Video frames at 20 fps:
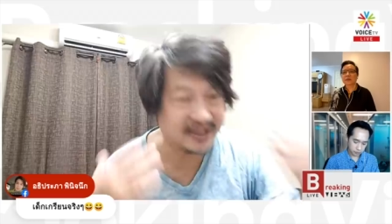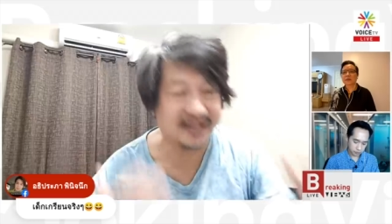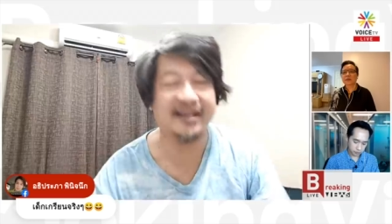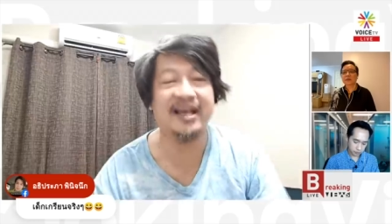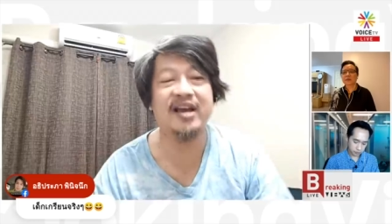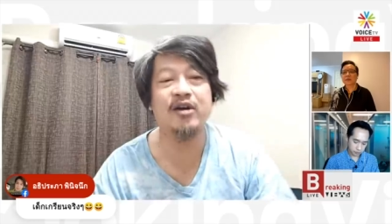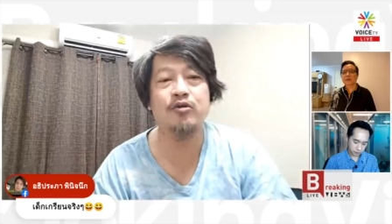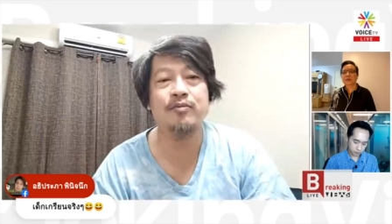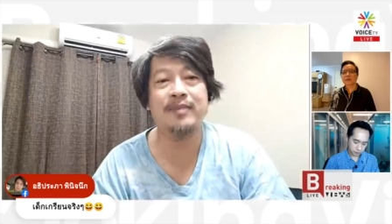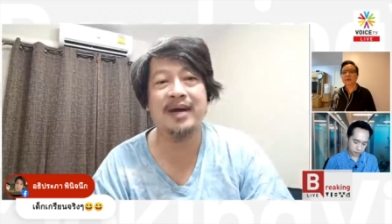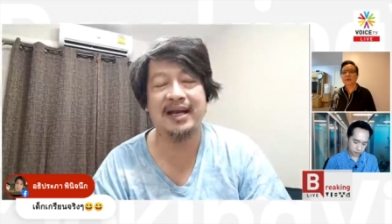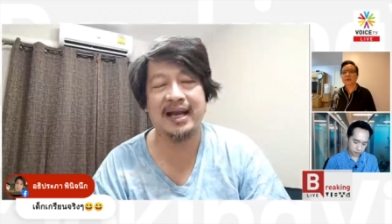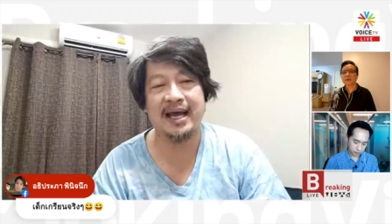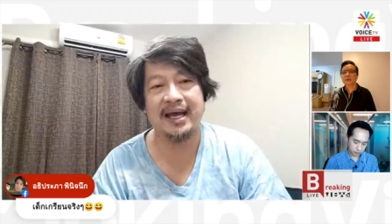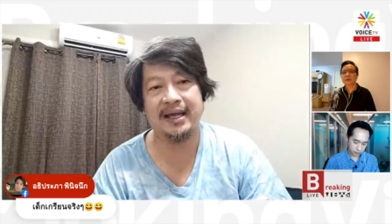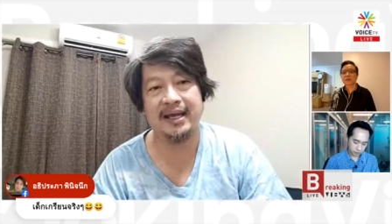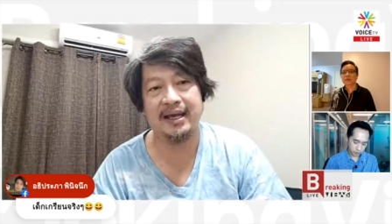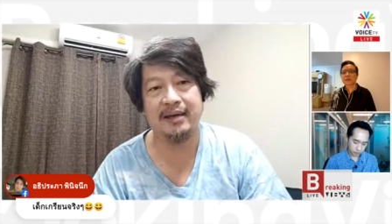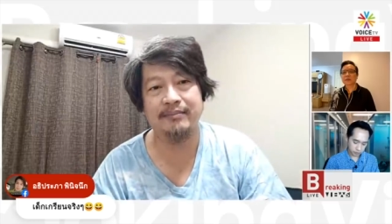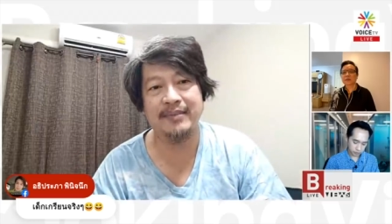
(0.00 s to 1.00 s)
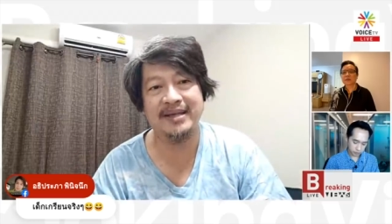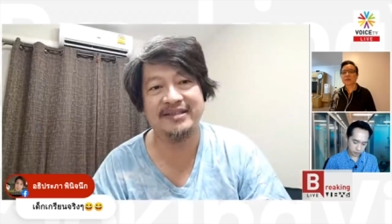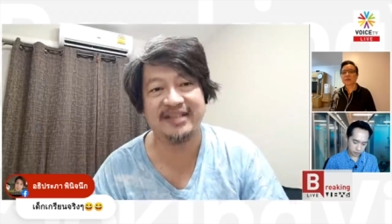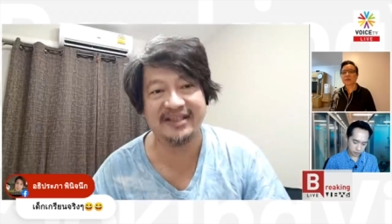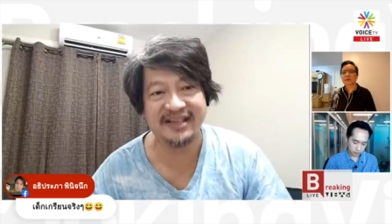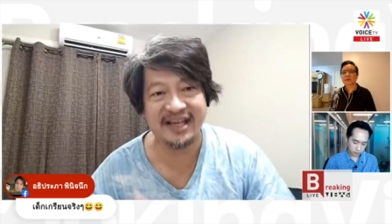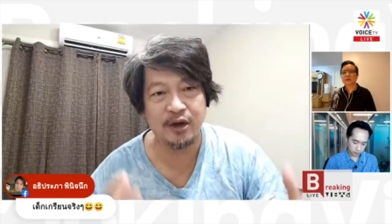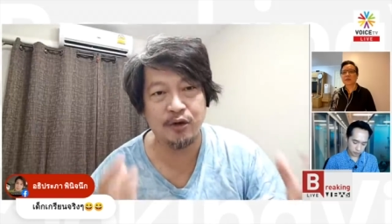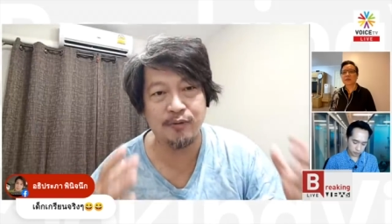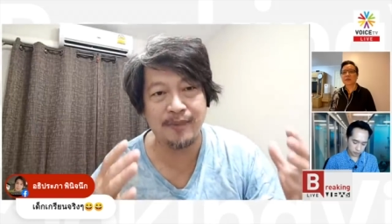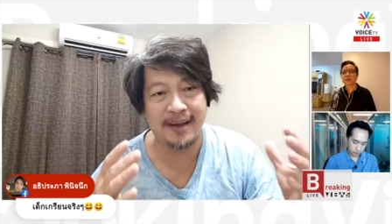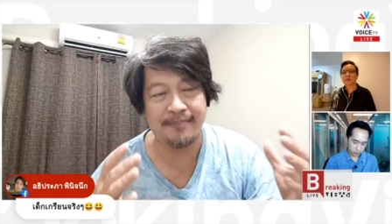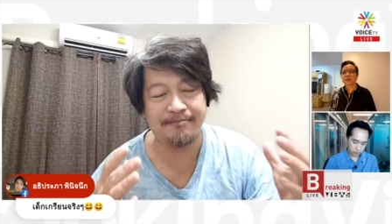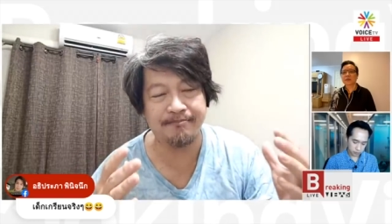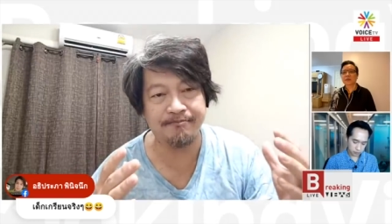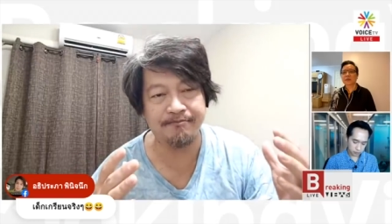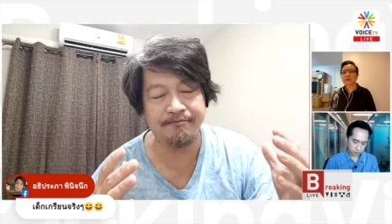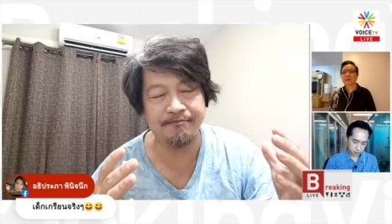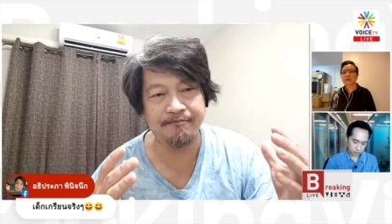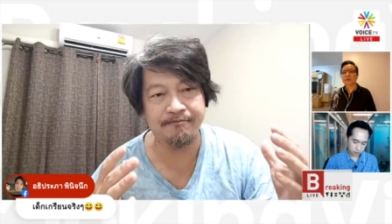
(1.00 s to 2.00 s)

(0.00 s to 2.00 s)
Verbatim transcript: สเกลเมื่อไหร่ อ่ะมีสเกลแบบ